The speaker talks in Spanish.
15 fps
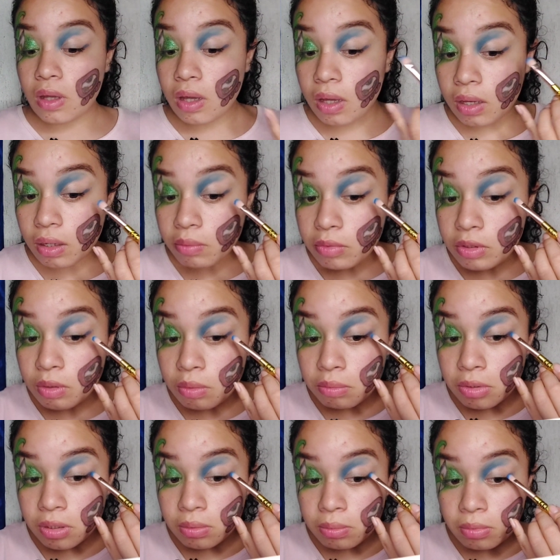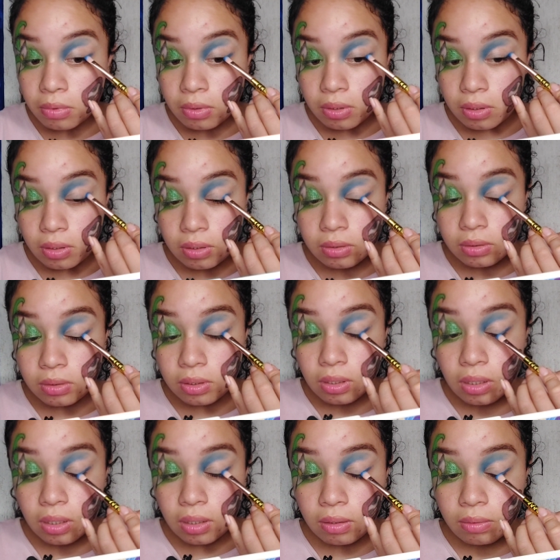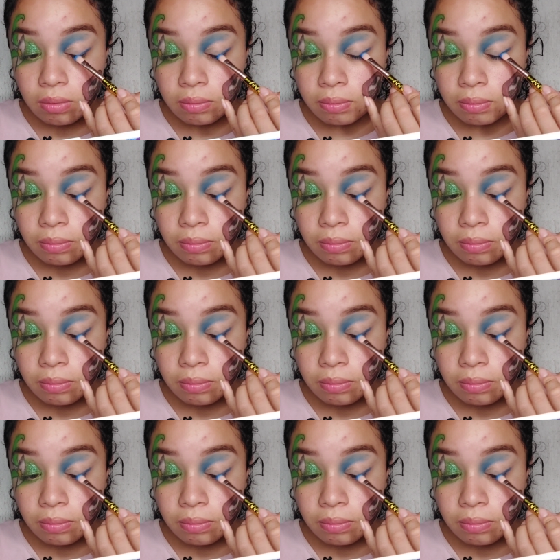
Haremos lo mismo de este lado,